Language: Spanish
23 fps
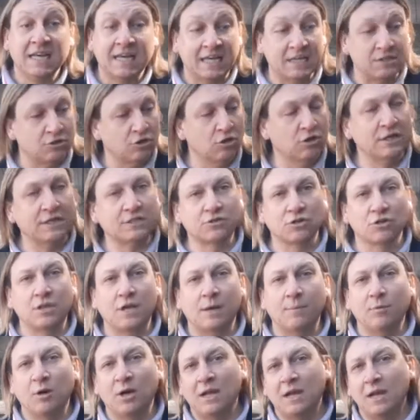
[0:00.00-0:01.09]
¿Qué son esos,
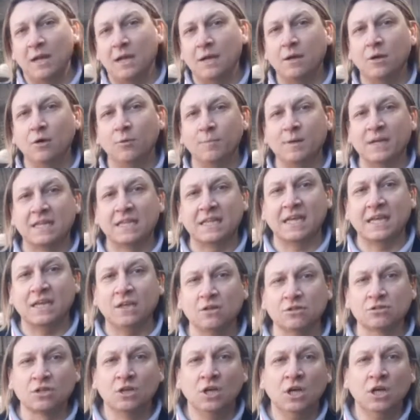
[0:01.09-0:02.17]
digamos? Los
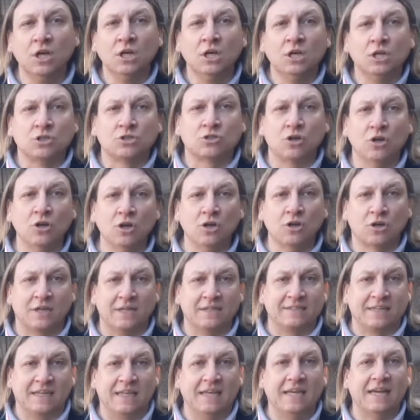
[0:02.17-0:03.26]
ministerios son los
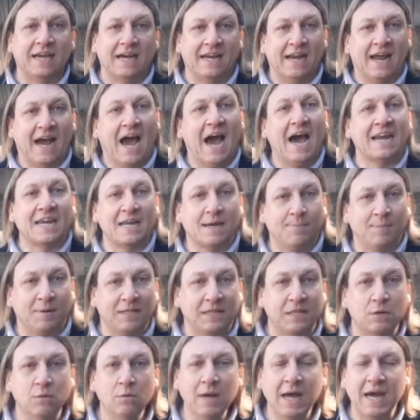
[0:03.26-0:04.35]
que se dedican a áreas
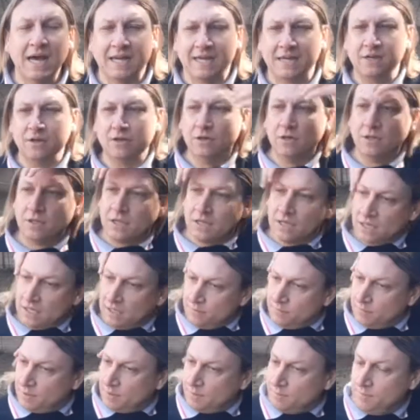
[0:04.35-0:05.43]
particulares, ¿no? De
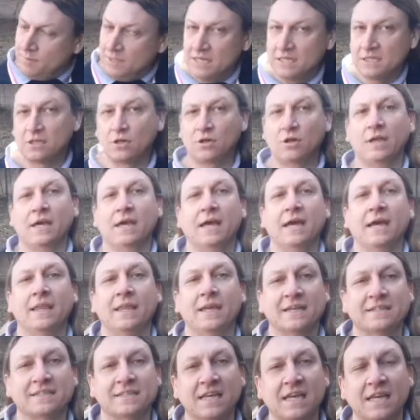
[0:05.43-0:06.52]
eh, ministro de,
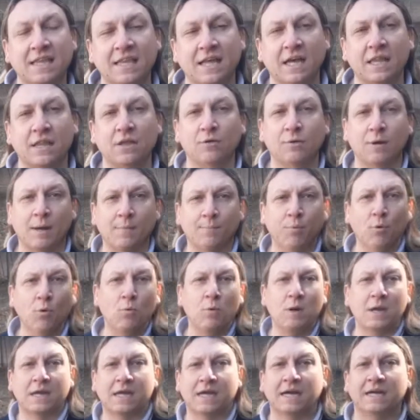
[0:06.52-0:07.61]
Hacienda, de Obras
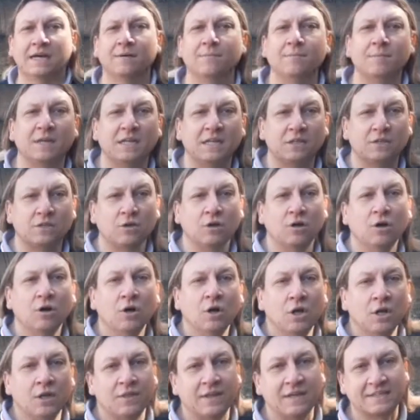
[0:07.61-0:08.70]
Públicas, ministro
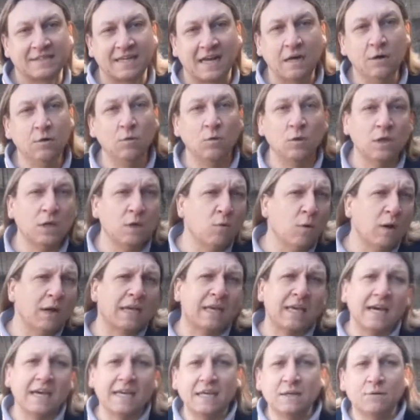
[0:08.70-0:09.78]
de Salud, igual
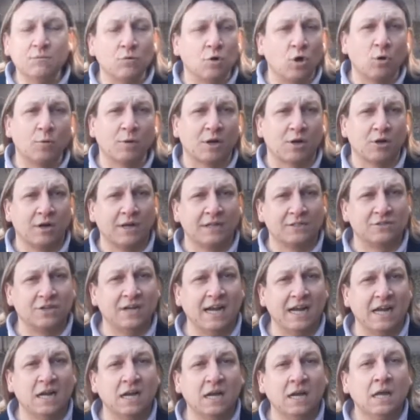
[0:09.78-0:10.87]
que hay en un gobierno
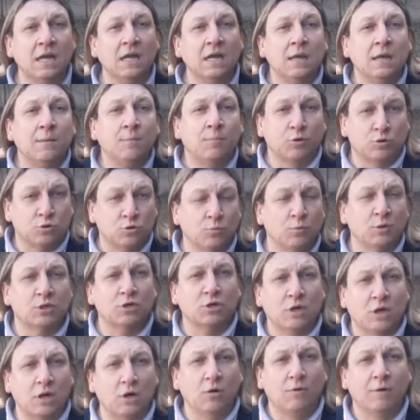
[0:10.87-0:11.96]
nacional. Por
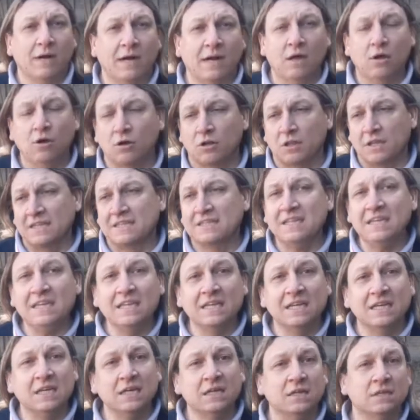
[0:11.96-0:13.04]
supuesto que el gobernador
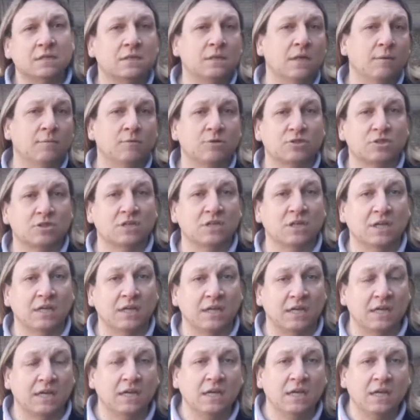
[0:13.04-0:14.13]
decide, digamos,
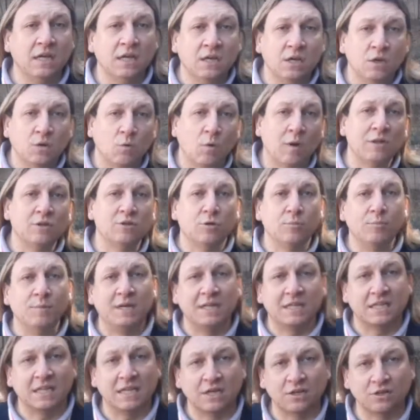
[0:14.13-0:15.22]
eh, cuántos
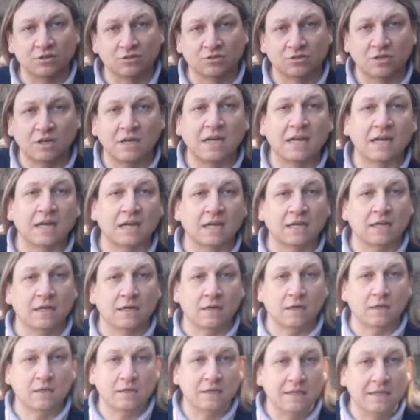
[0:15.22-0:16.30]
ministerios le,
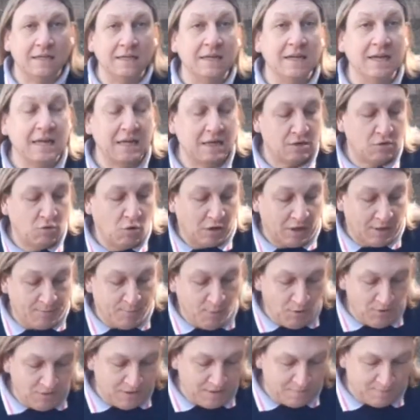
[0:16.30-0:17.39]

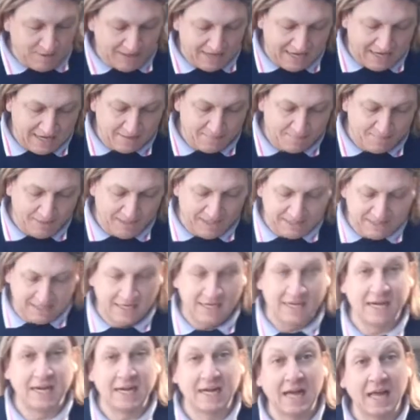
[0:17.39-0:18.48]
corresponde para,
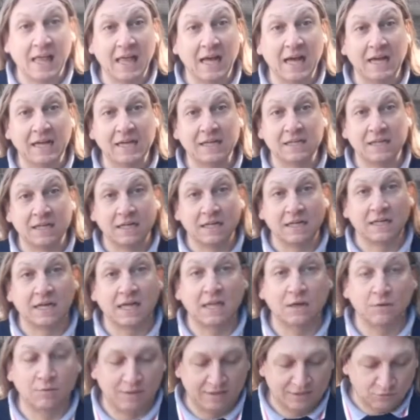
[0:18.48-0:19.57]
tener en
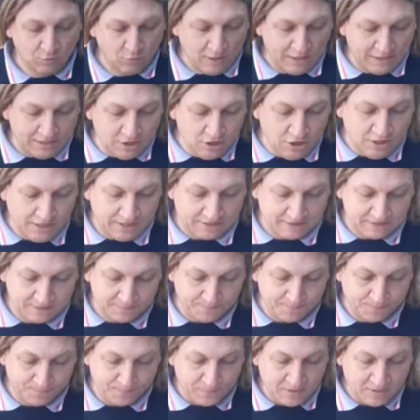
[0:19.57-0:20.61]
cada, una de sus gestiones.